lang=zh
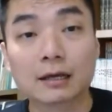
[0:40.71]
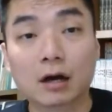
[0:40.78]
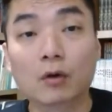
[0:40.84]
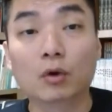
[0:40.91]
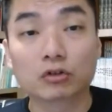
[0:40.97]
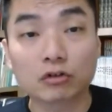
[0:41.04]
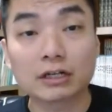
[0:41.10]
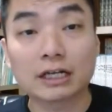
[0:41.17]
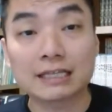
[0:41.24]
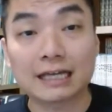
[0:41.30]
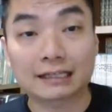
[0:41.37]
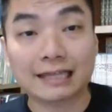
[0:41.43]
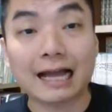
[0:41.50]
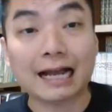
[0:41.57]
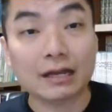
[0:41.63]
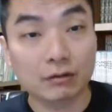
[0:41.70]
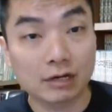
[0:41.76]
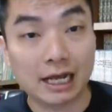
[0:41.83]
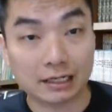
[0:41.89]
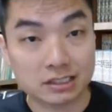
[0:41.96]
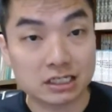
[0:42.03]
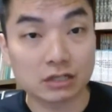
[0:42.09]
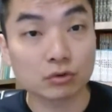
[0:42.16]
哦，我昨天讲大概有
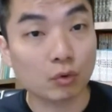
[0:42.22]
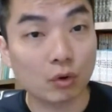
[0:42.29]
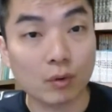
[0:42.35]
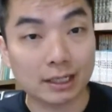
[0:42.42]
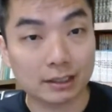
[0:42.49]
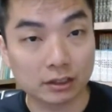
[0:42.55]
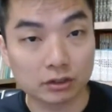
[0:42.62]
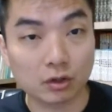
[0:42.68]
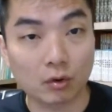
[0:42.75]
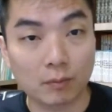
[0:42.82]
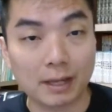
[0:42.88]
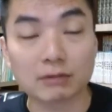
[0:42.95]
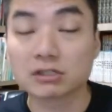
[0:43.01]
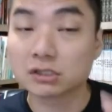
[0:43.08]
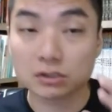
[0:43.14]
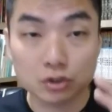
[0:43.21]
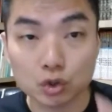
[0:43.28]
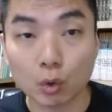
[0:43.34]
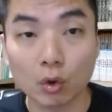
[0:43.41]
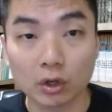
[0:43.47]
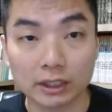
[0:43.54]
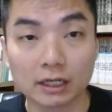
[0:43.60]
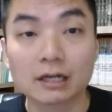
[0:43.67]
两千多万人投票，其实是
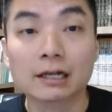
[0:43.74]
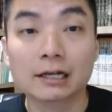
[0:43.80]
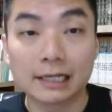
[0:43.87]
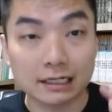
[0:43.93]
错的，